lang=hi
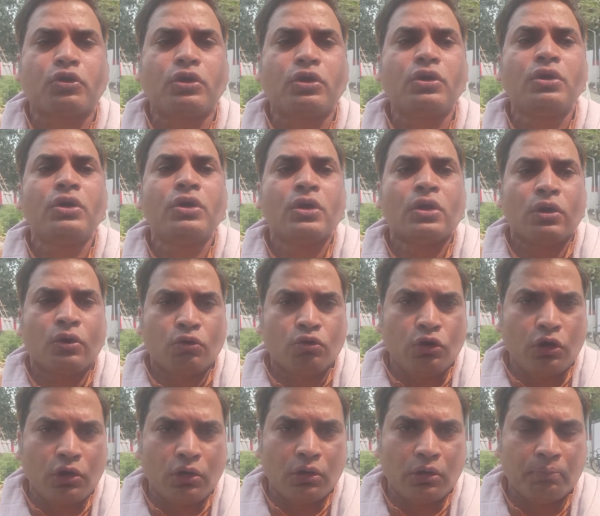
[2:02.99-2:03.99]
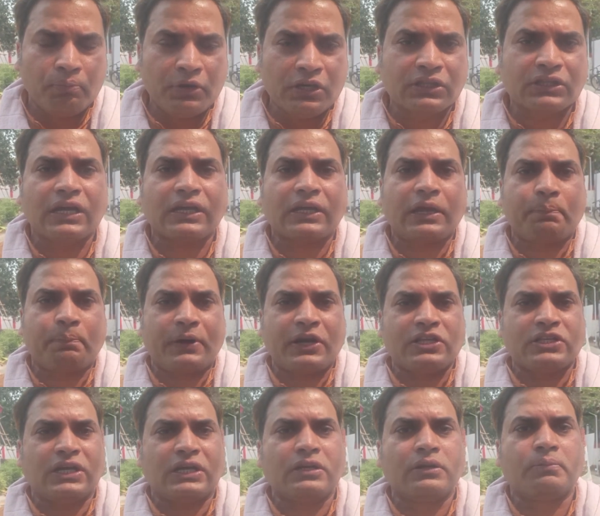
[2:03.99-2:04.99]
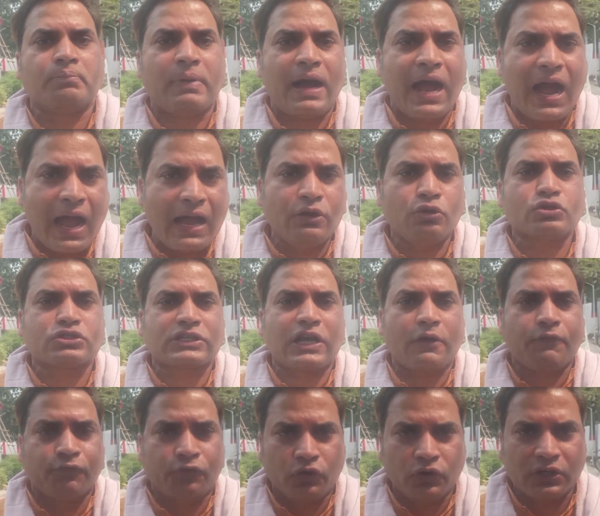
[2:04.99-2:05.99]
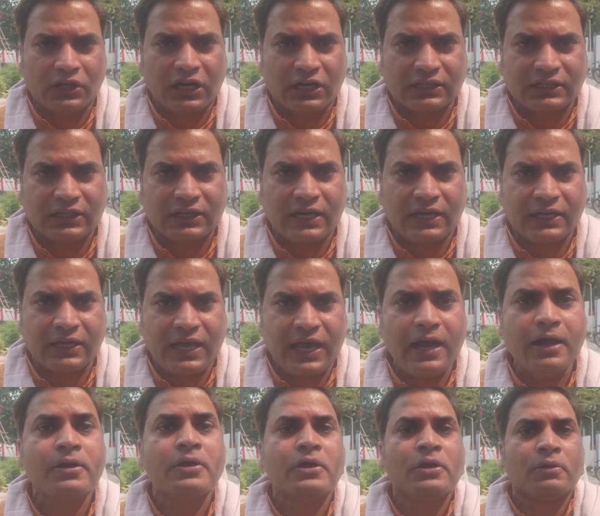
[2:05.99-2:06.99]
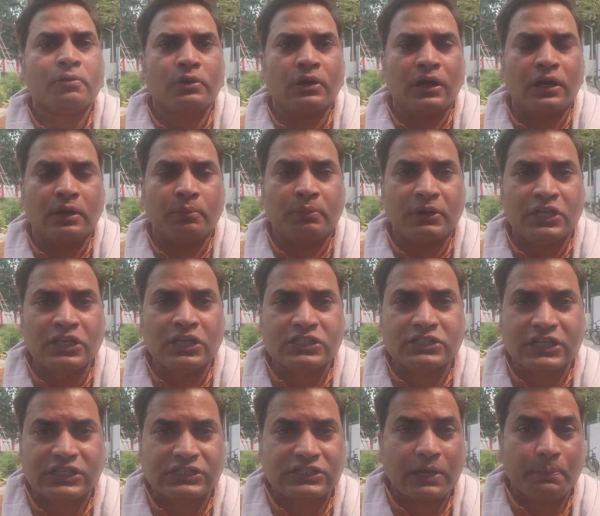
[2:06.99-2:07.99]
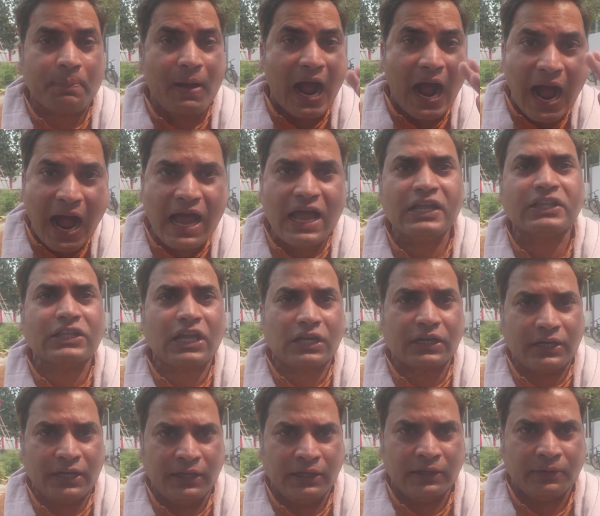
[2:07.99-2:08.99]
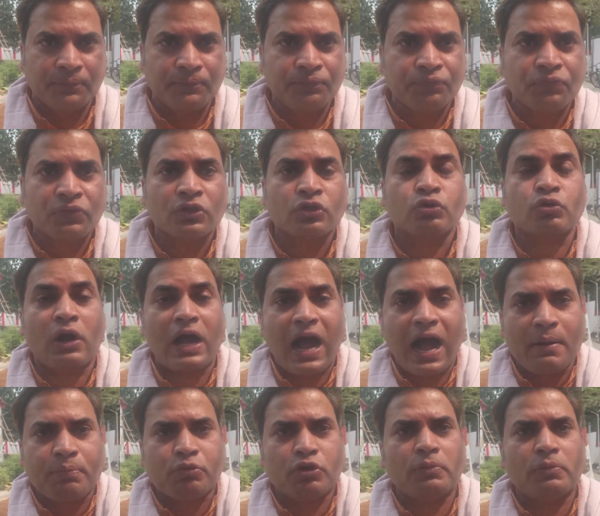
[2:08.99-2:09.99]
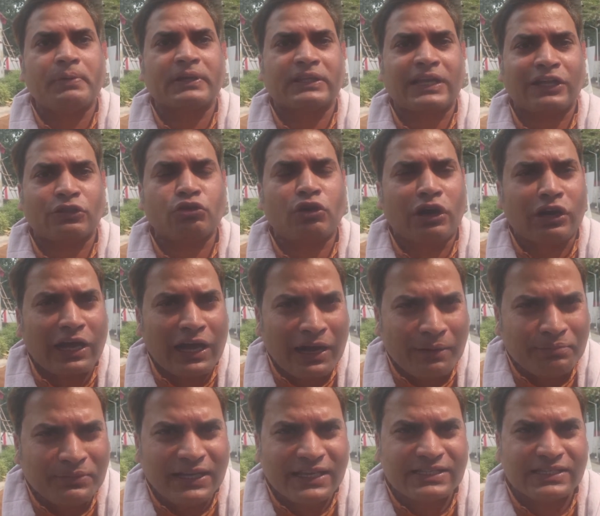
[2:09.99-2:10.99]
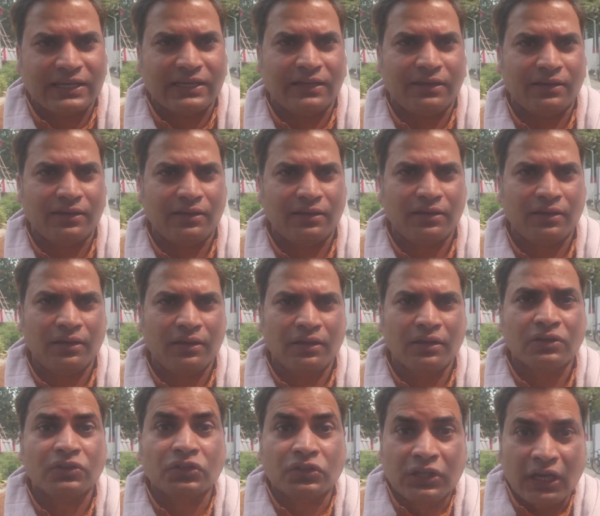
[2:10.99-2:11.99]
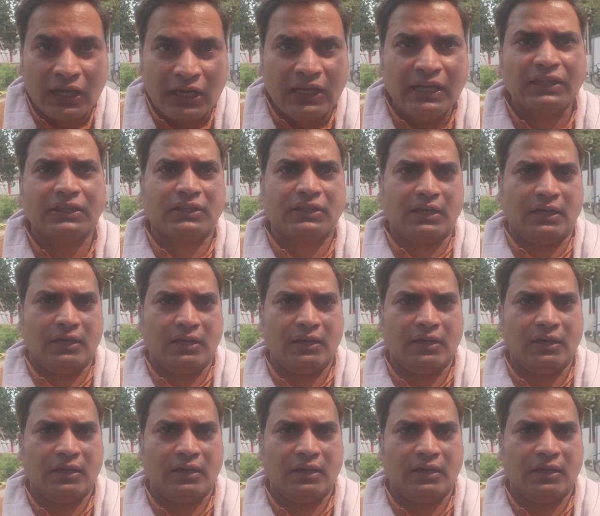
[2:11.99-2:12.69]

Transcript: को वो मृतक के परिजन भाई उसका फोन करते रह गया मनीष कश्यप आए तक नहीं तो आपको बता दो और हम जैसे दलित